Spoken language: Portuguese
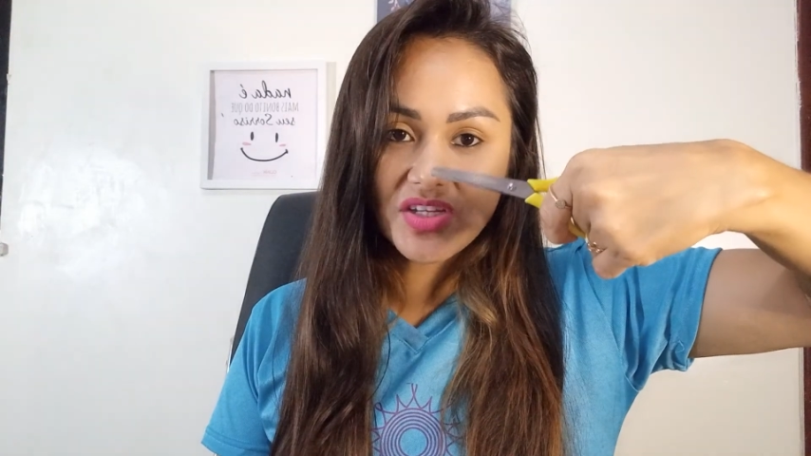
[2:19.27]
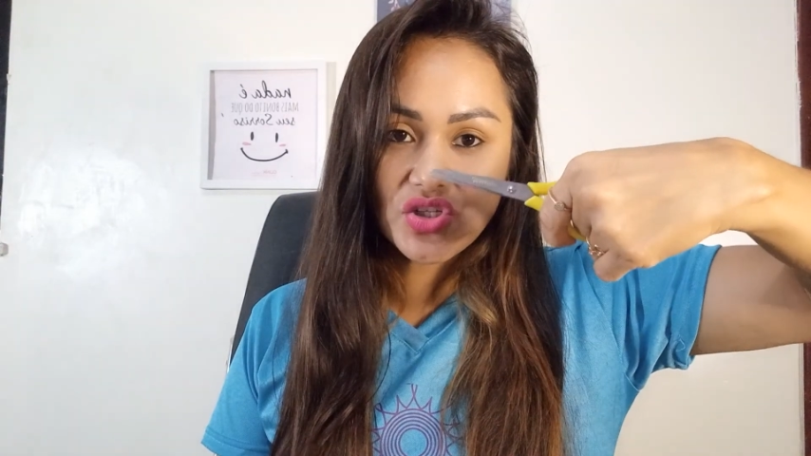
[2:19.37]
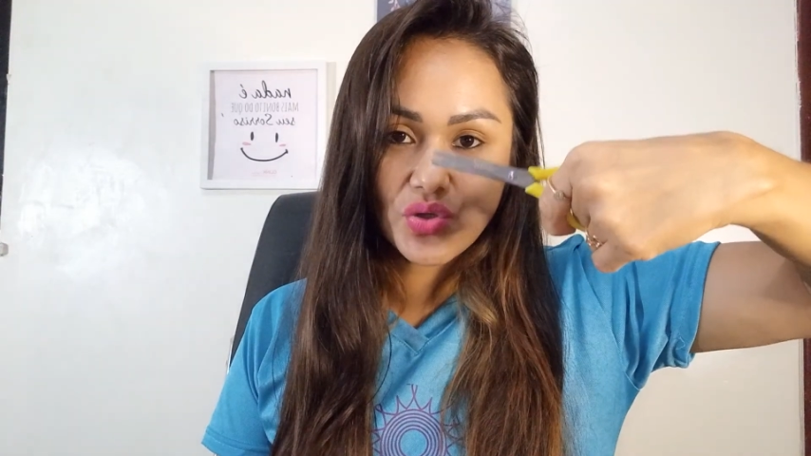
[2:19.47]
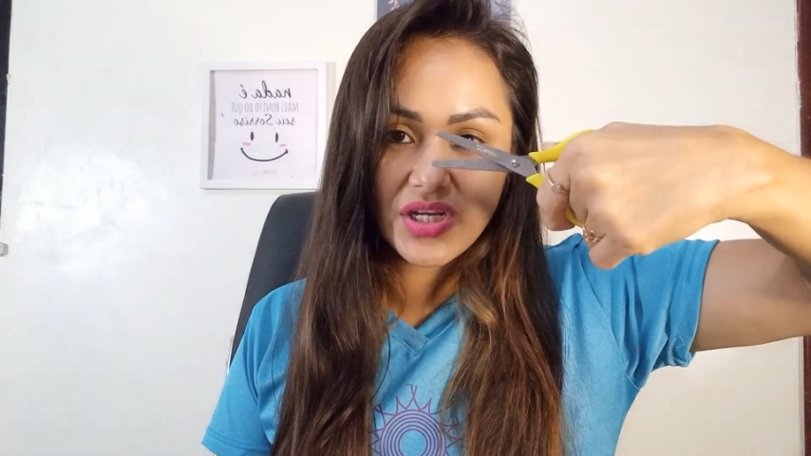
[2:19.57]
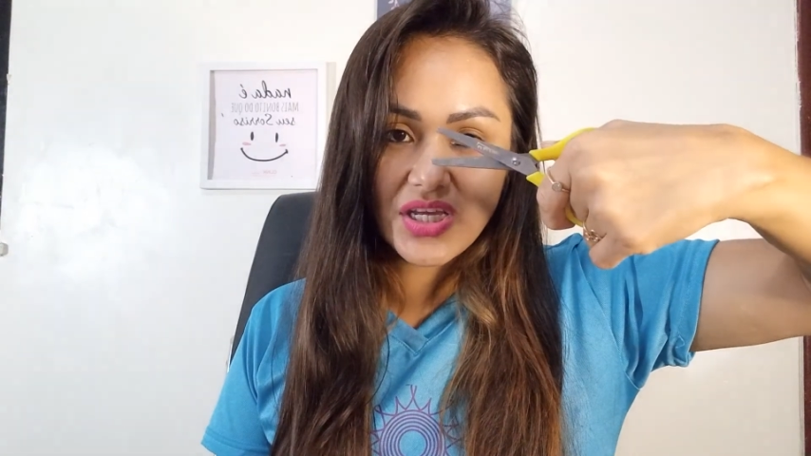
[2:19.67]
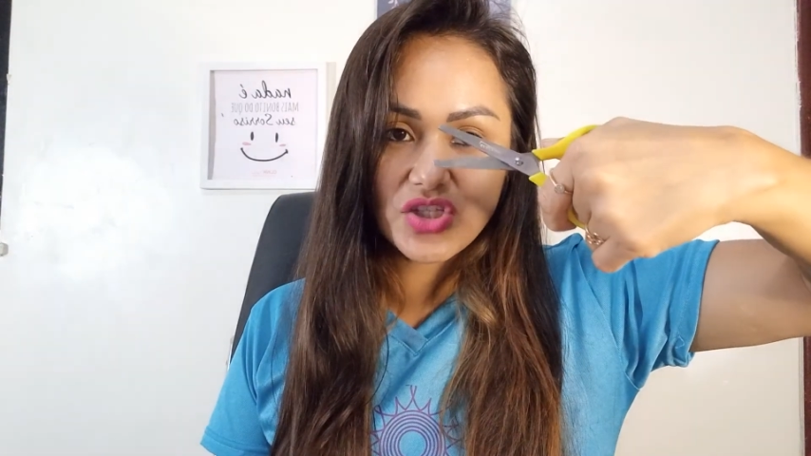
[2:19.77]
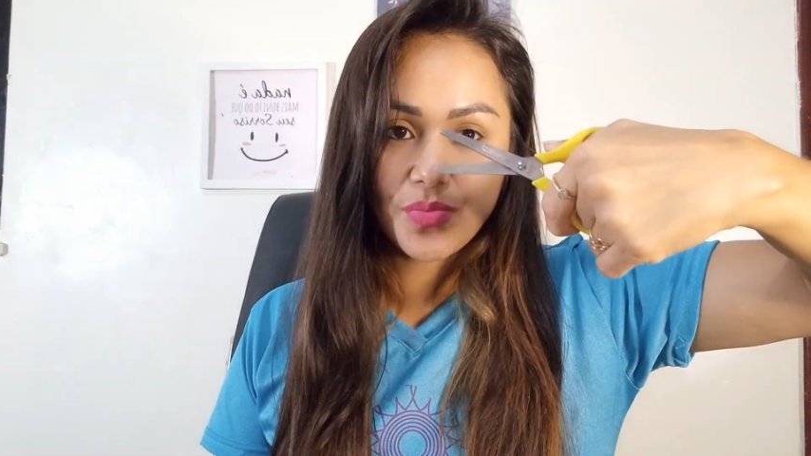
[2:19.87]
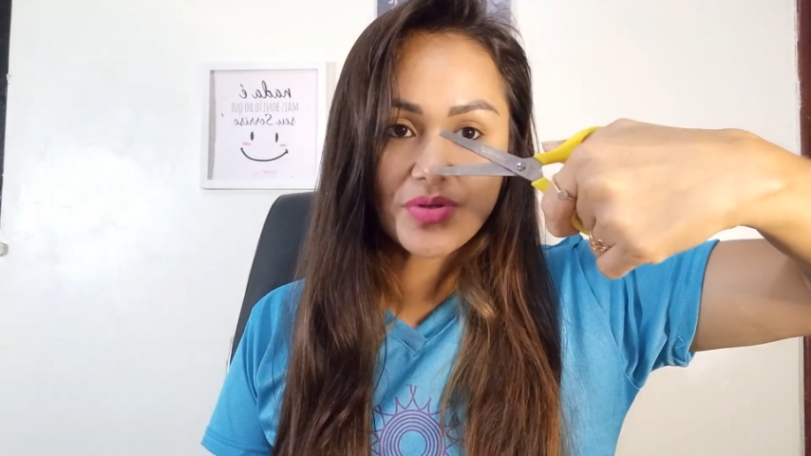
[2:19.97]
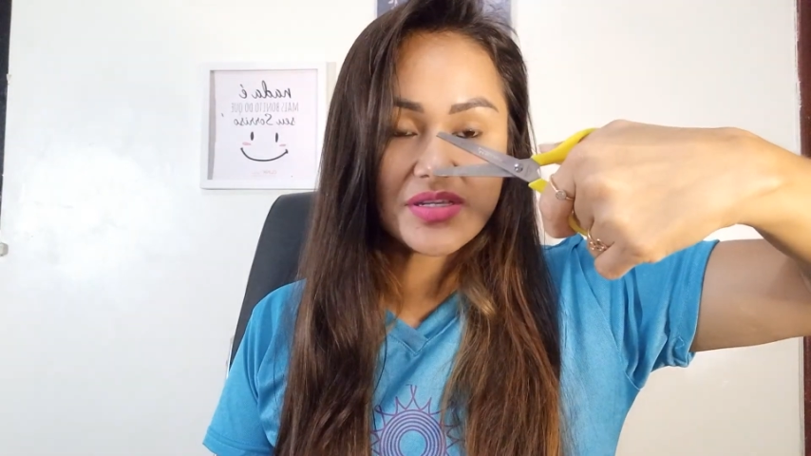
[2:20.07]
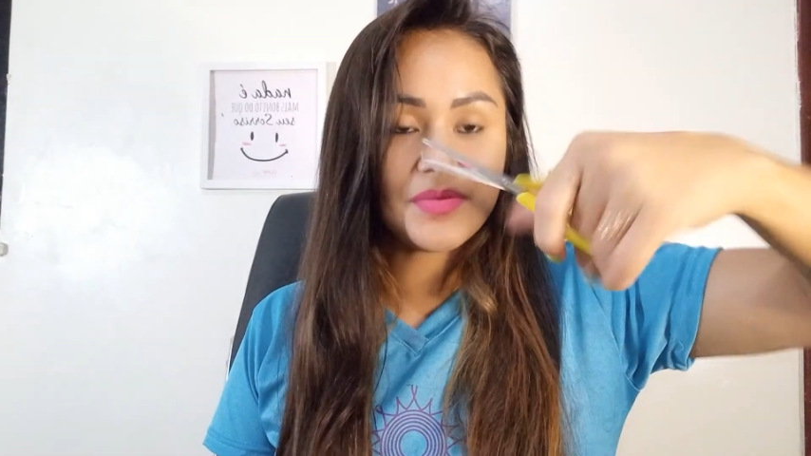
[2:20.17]
tesourinha de
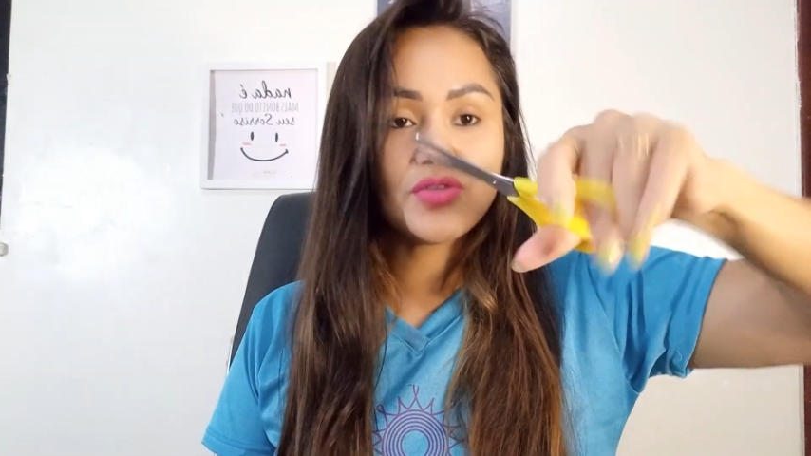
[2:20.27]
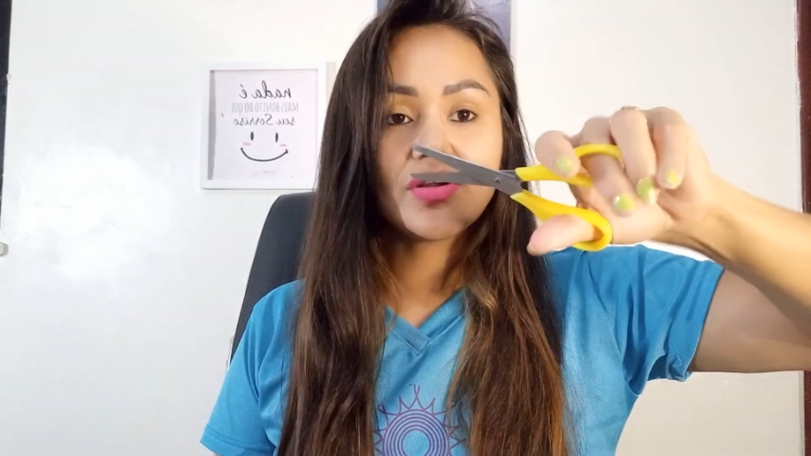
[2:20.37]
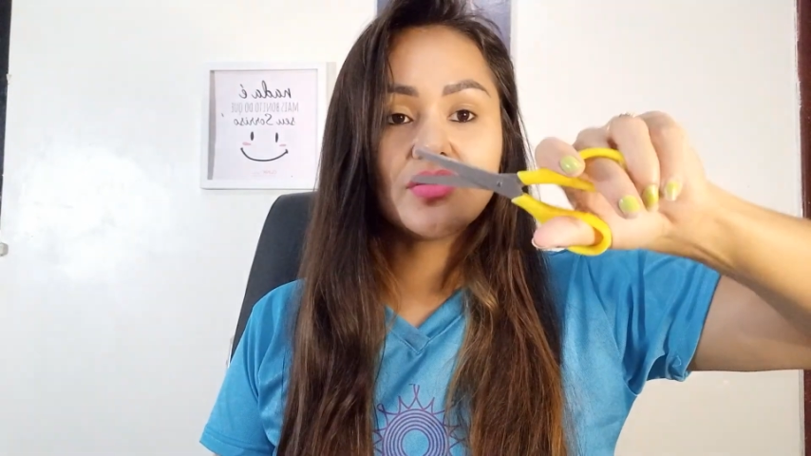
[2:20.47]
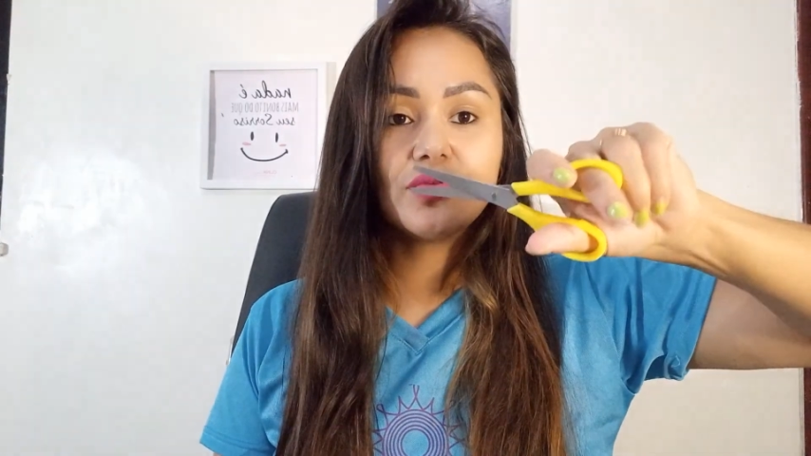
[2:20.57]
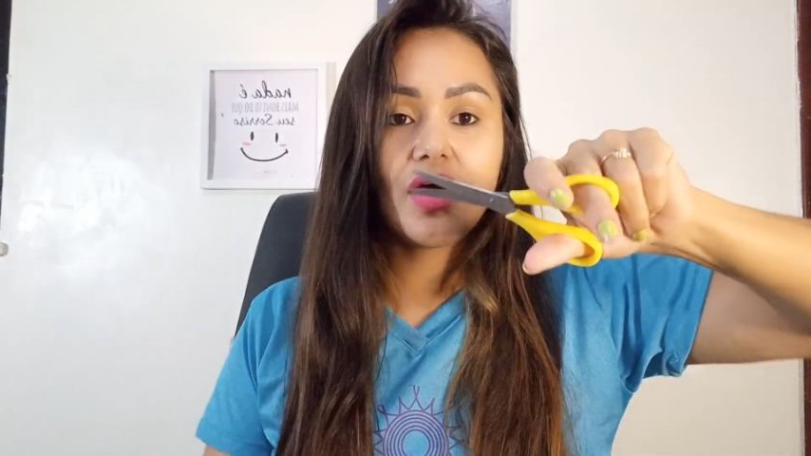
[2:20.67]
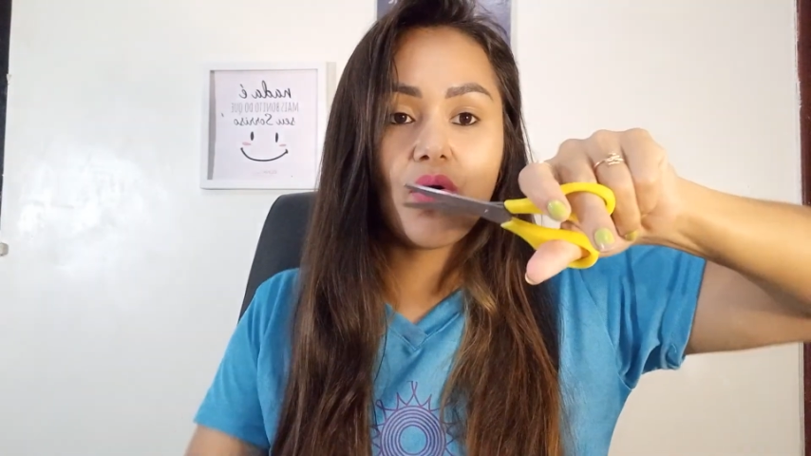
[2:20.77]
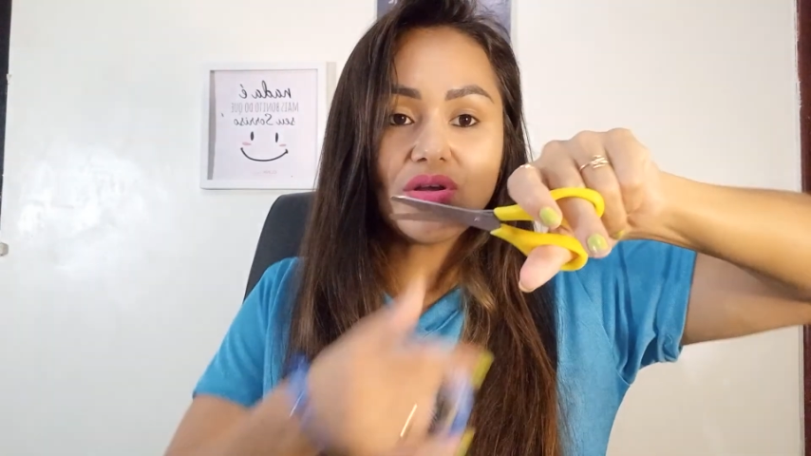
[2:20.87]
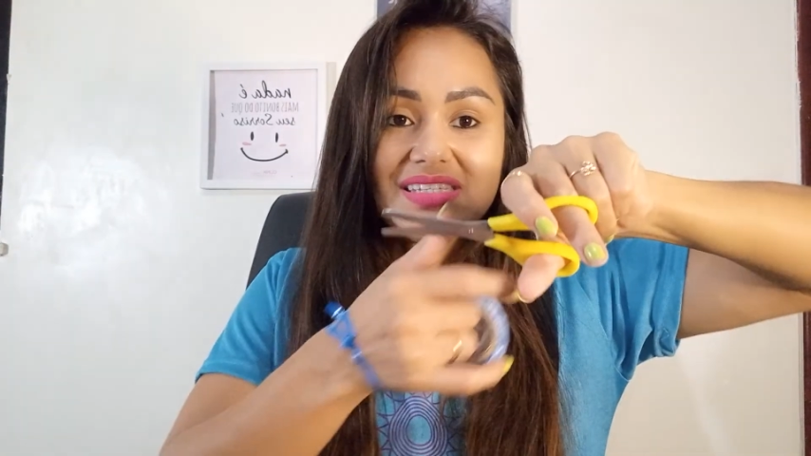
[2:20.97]
bronzeamento natural?